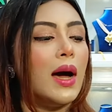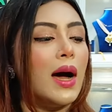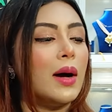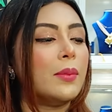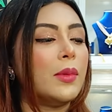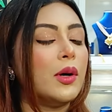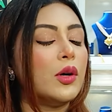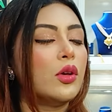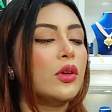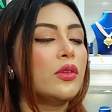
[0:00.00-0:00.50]

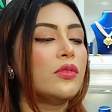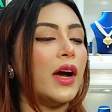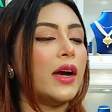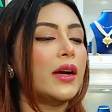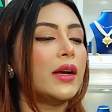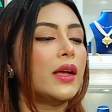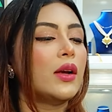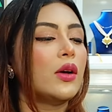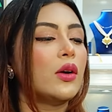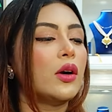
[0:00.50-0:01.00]
আমার ওই
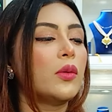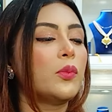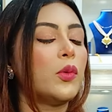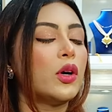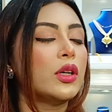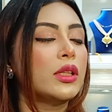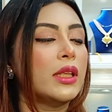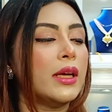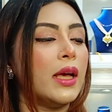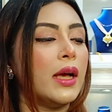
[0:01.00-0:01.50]
ভাইরাল হওয়ার
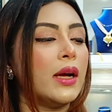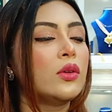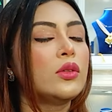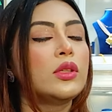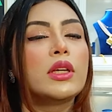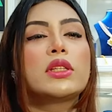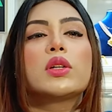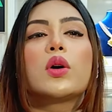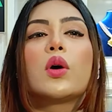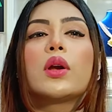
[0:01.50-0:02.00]
পর থেকে এখন
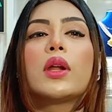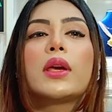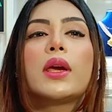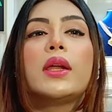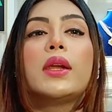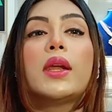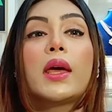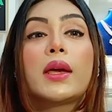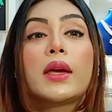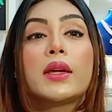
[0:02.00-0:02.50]
দেখছি
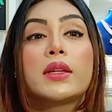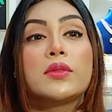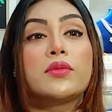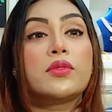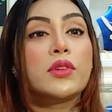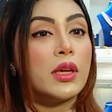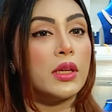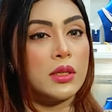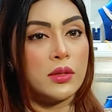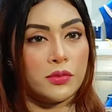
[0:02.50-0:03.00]
অনেকেই নেগেটিভ
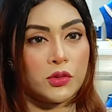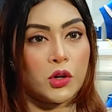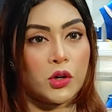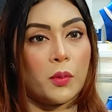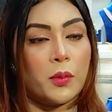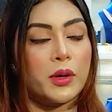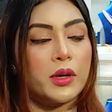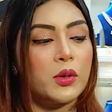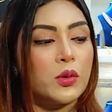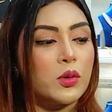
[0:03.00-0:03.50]
নেগেটিভ
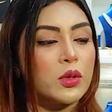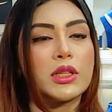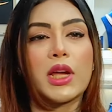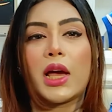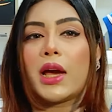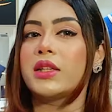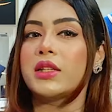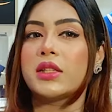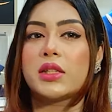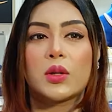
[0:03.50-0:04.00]
কমেন্ট করছে
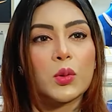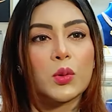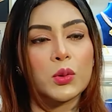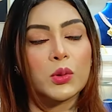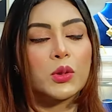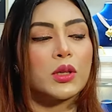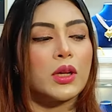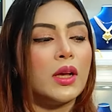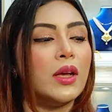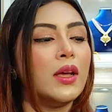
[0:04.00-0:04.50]
আগে যেটা
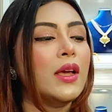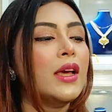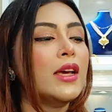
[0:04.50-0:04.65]
করতো না